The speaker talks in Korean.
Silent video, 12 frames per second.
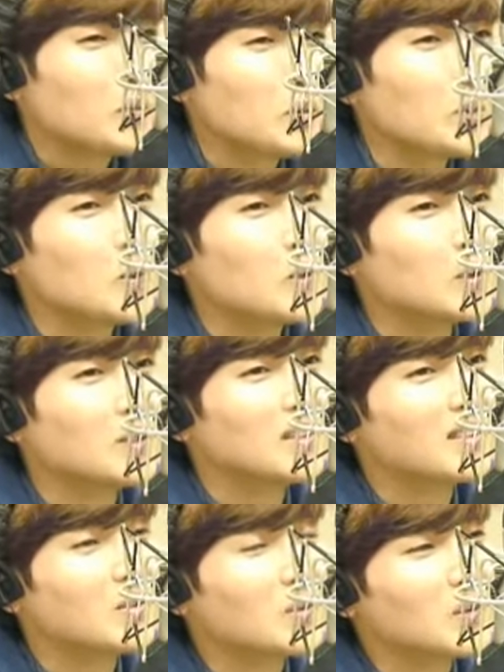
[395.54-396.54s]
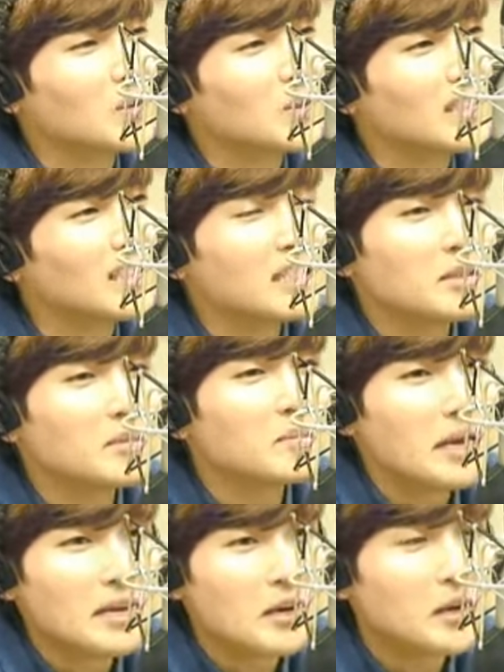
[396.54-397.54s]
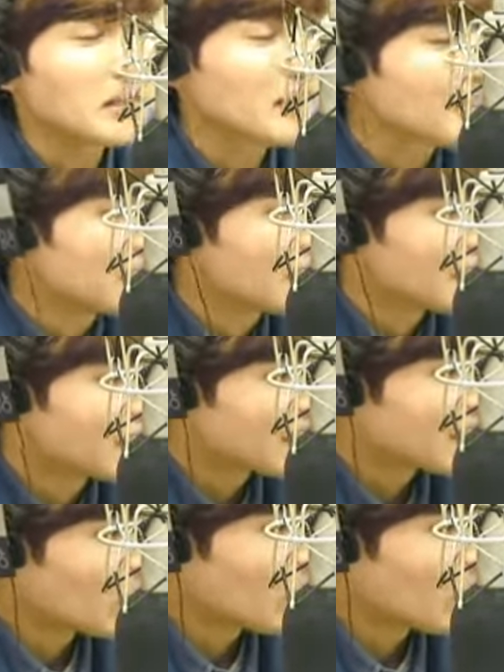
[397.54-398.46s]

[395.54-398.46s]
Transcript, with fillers: 요런 또 느낌, 매력. 이런